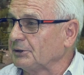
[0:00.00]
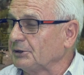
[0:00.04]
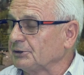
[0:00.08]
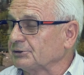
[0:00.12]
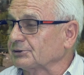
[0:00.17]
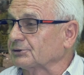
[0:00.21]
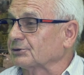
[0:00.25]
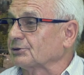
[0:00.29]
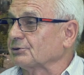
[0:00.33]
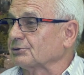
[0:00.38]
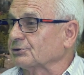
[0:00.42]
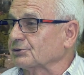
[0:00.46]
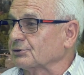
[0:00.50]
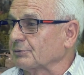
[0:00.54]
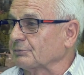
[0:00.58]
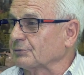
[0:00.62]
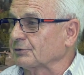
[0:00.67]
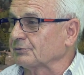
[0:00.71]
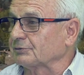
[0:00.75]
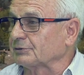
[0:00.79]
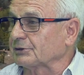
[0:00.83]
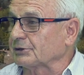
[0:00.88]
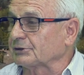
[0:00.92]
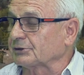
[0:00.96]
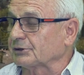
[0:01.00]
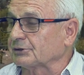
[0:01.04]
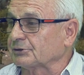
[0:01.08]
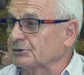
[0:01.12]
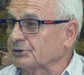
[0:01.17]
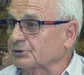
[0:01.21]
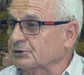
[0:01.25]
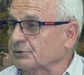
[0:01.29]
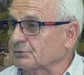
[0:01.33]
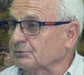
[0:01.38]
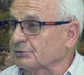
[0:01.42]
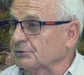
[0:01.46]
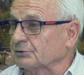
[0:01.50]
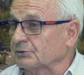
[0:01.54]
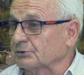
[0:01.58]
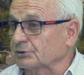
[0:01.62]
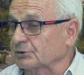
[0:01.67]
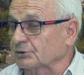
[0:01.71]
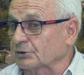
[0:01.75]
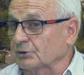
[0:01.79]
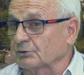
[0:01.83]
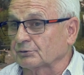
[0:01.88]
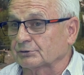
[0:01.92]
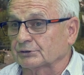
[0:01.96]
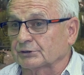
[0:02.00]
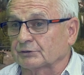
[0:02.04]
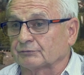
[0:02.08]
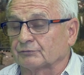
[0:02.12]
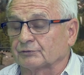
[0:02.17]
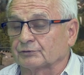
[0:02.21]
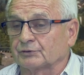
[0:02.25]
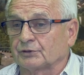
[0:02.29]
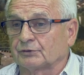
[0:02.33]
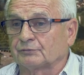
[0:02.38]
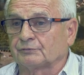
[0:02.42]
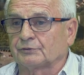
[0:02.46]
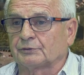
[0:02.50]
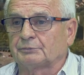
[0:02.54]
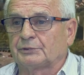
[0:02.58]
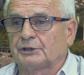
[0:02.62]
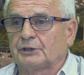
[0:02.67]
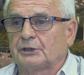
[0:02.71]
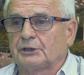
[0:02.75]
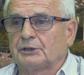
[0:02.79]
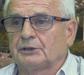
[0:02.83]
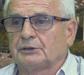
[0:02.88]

Skończyłem tą zasadniczą szkołę zawodową